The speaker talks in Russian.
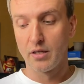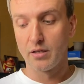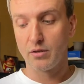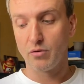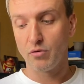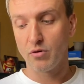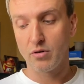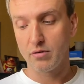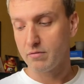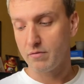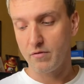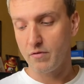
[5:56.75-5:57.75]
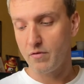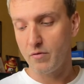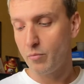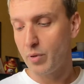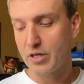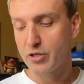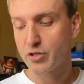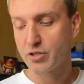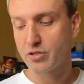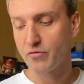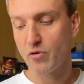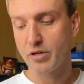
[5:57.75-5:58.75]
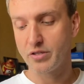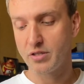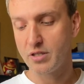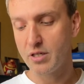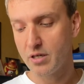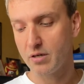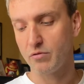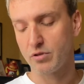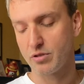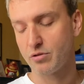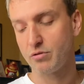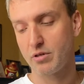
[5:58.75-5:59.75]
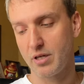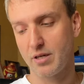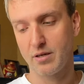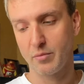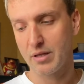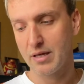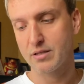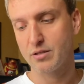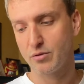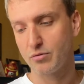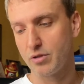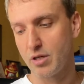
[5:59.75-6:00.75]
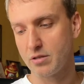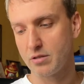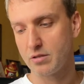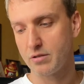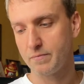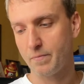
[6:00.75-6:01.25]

Но большинство из них, вот история рекомендаций тут есть.